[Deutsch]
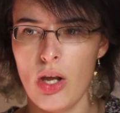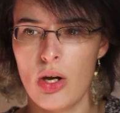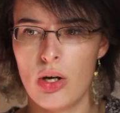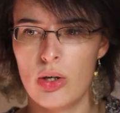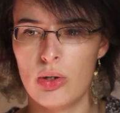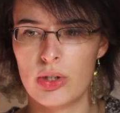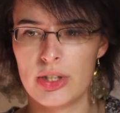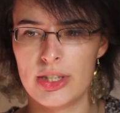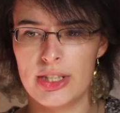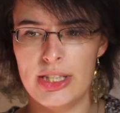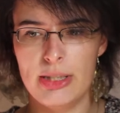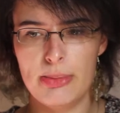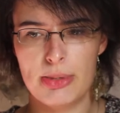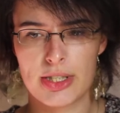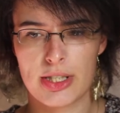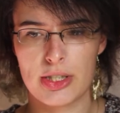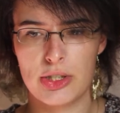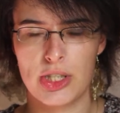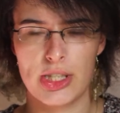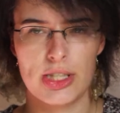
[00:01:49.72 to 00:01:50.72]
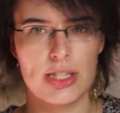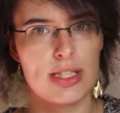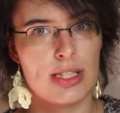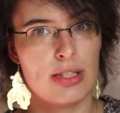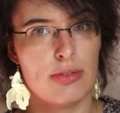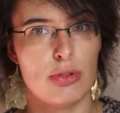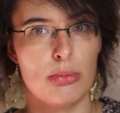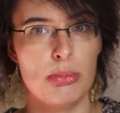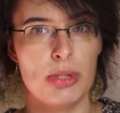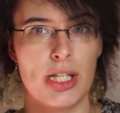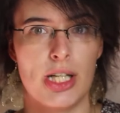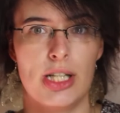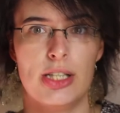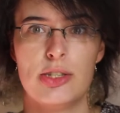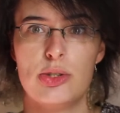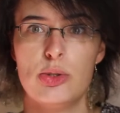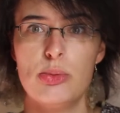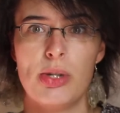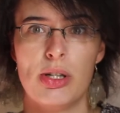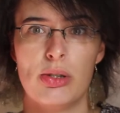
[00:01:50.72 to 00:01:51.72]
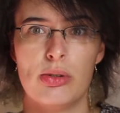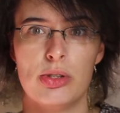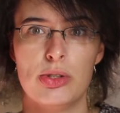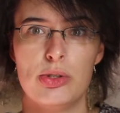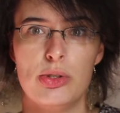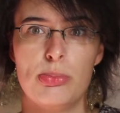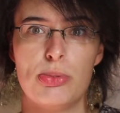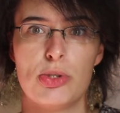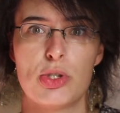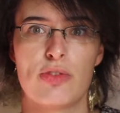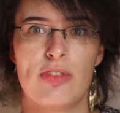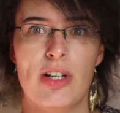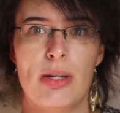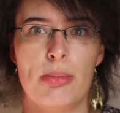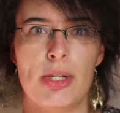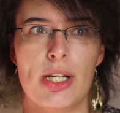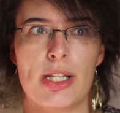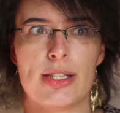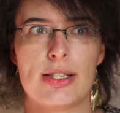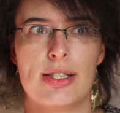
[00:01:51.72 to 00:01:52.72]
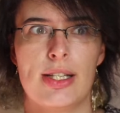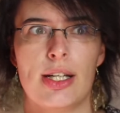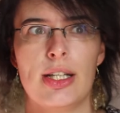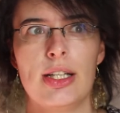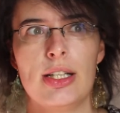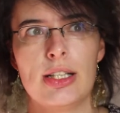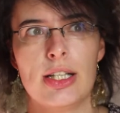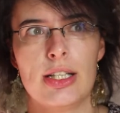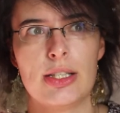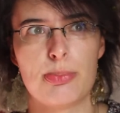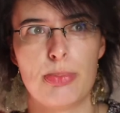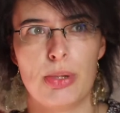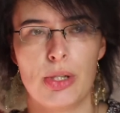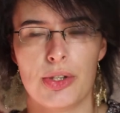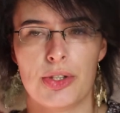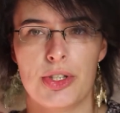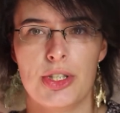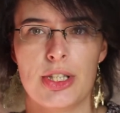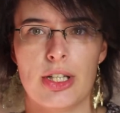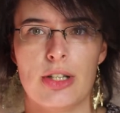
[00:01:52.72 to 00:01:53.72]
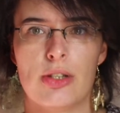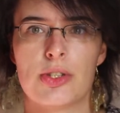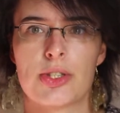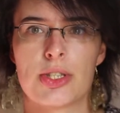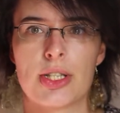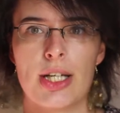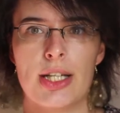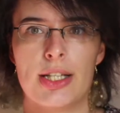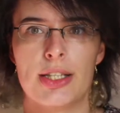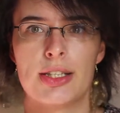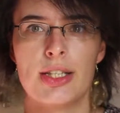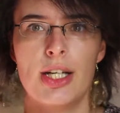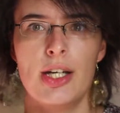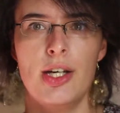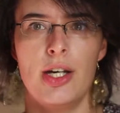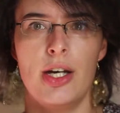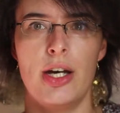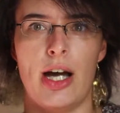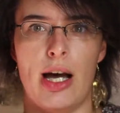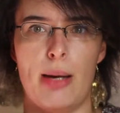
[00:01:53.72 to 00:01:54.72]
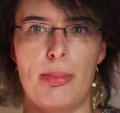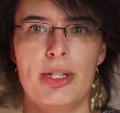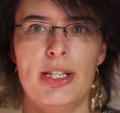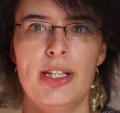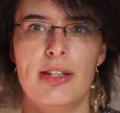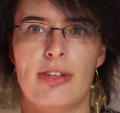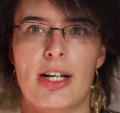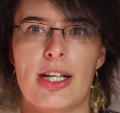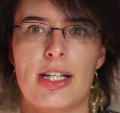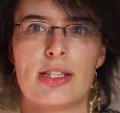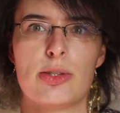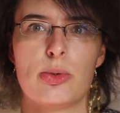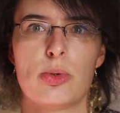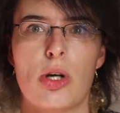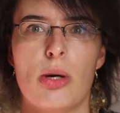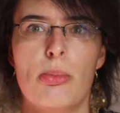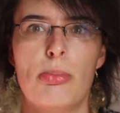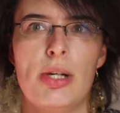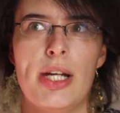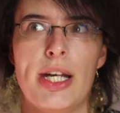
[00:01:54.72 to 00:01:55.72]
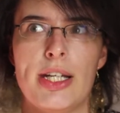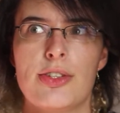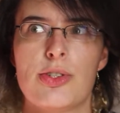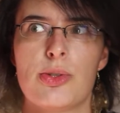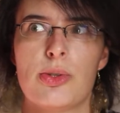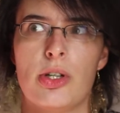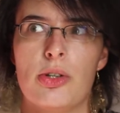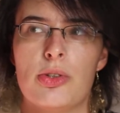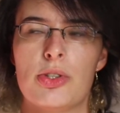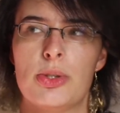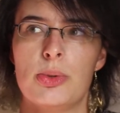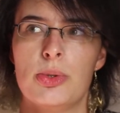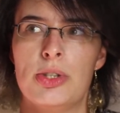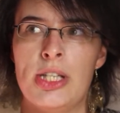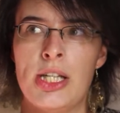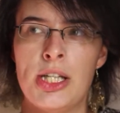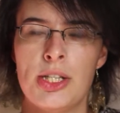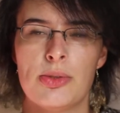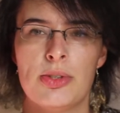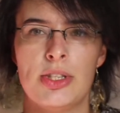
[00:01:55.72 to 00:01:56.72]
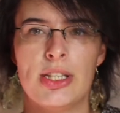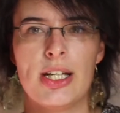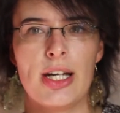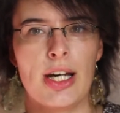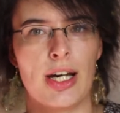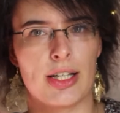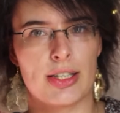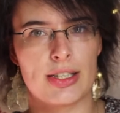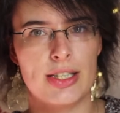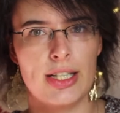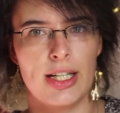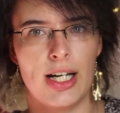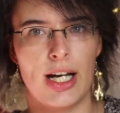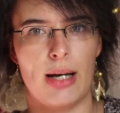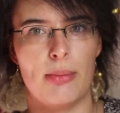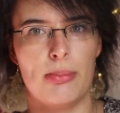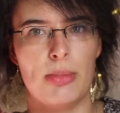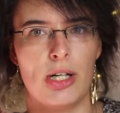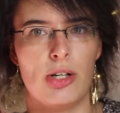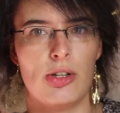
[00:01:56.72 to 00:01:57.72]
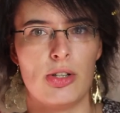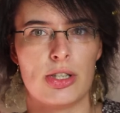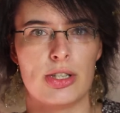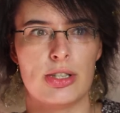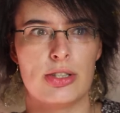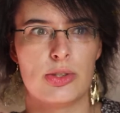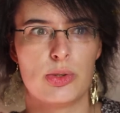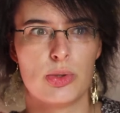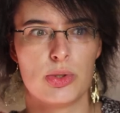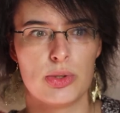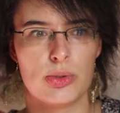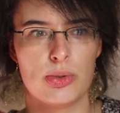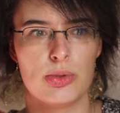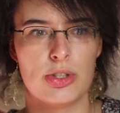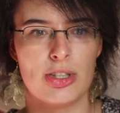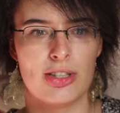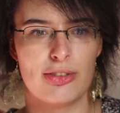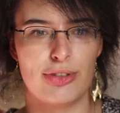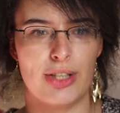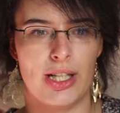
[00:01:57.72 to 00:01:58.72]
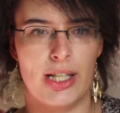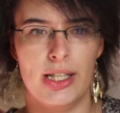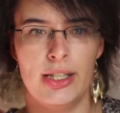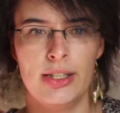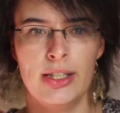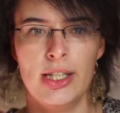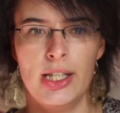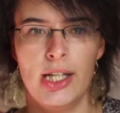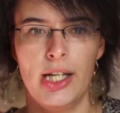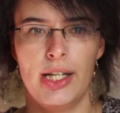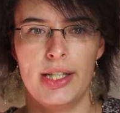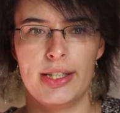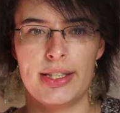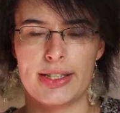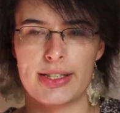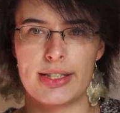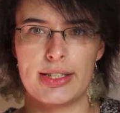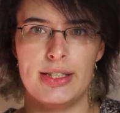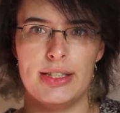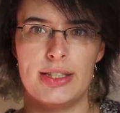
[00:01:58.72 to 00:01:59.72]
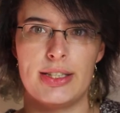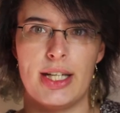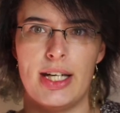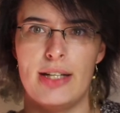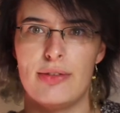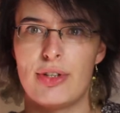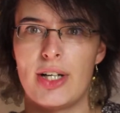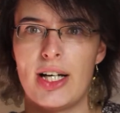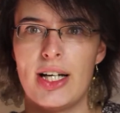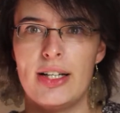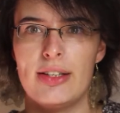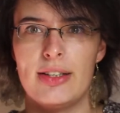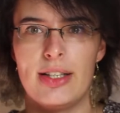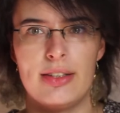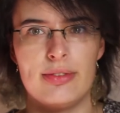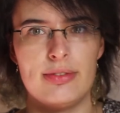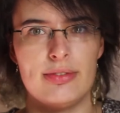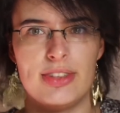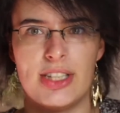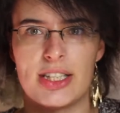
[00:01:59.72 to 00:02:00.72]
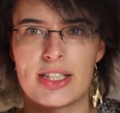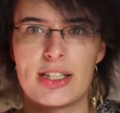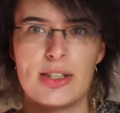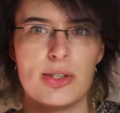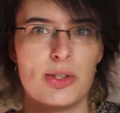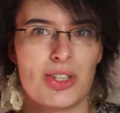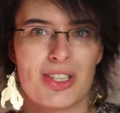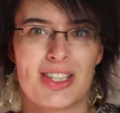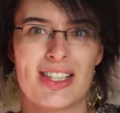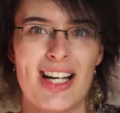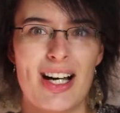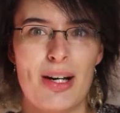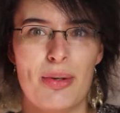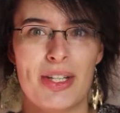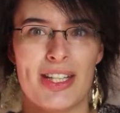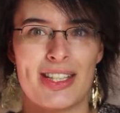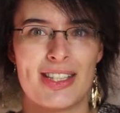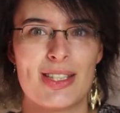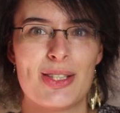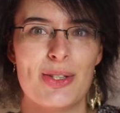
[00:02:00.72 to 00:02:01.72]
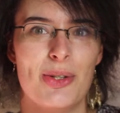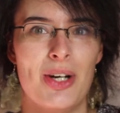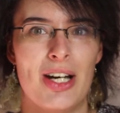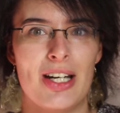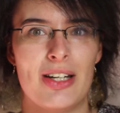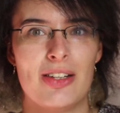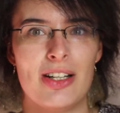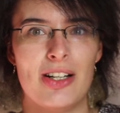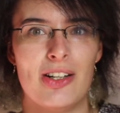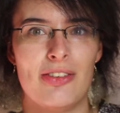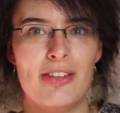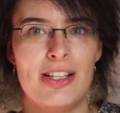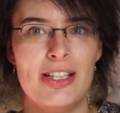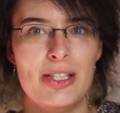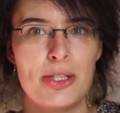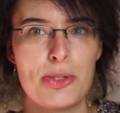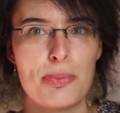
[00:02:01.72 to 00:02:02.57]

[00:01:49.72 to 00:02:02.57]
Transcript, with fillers: Und Liebesgeschichten sind für mich halt super untypisch, weil mir das in der Regel als Plot nicht ausreicht. Aber hier war das so komplex und auch so dicht und die Charaktere haben mir auch so, so gut gefallen, dass ich einfach das genossen habe, das zu hören und auch weil die